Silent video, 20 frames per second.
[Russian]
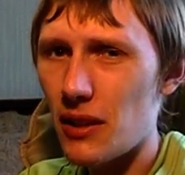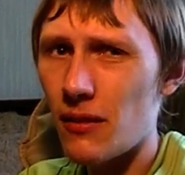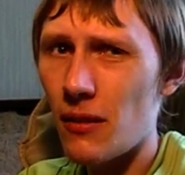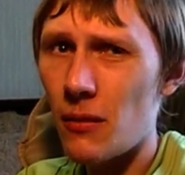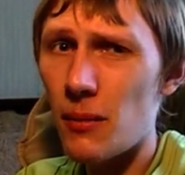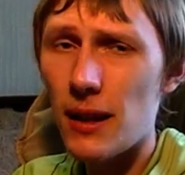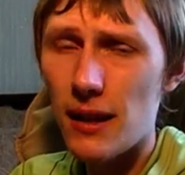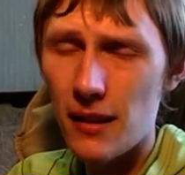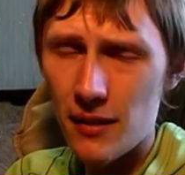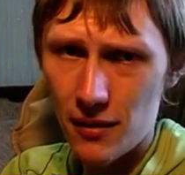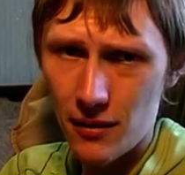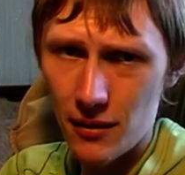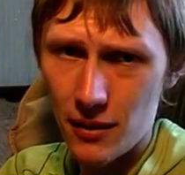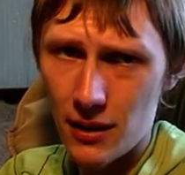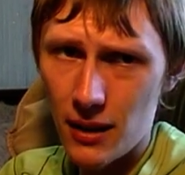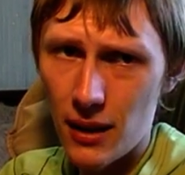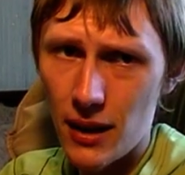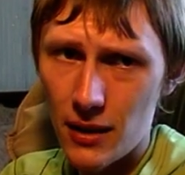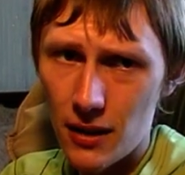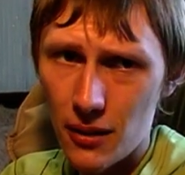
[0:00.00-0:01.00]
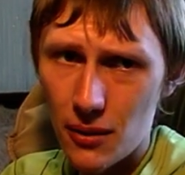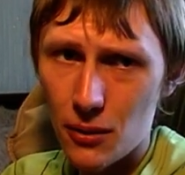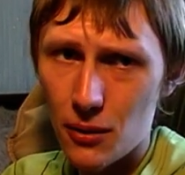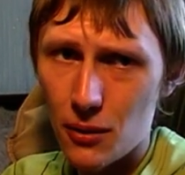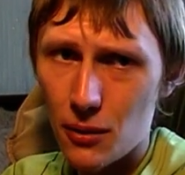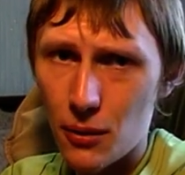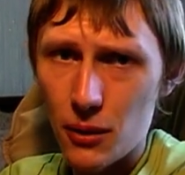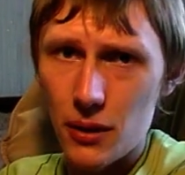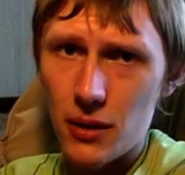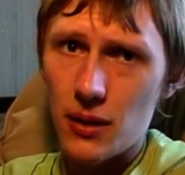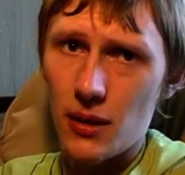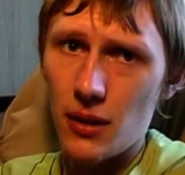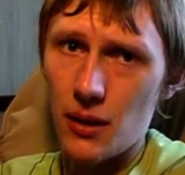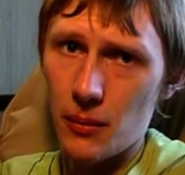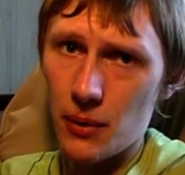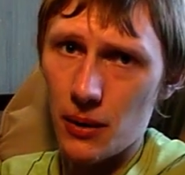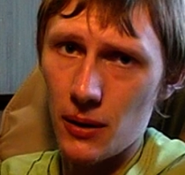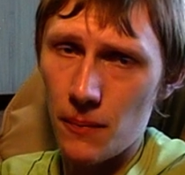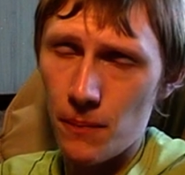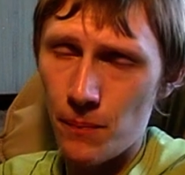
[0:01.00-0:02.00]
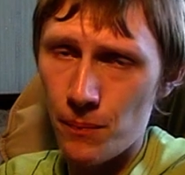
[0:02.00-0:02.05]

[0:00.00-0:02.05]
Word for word: Выбрасывайте один и другой термин.